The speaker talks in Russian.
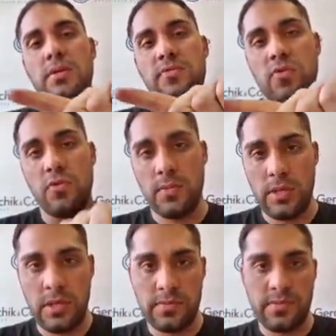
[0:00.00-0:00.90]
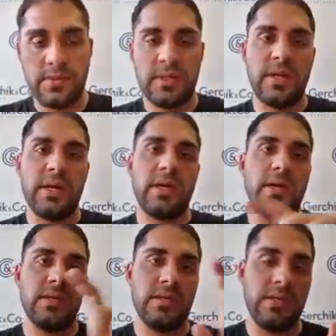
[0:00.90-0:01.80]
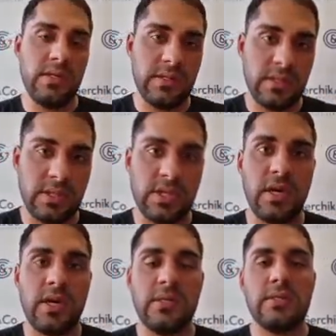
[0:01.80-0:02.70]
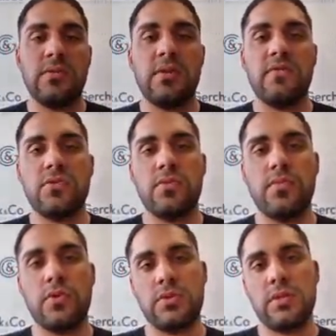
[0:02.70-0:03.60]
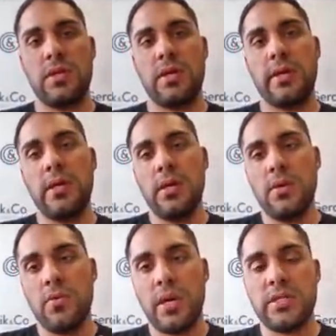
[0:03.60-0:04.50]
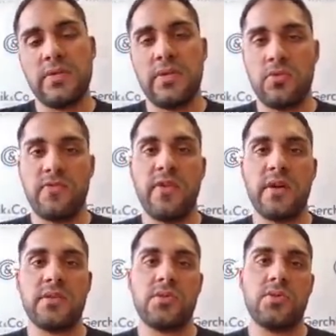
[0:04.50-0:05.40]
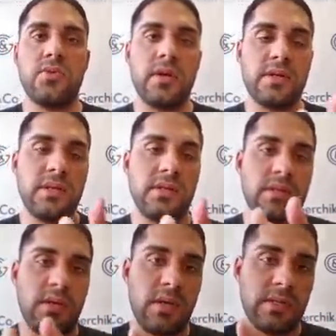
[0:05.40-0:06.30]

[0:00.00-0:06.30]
с фондовым рынком Китая и США с целью того, чтобы просто указывать на тот фактор, что когда Китай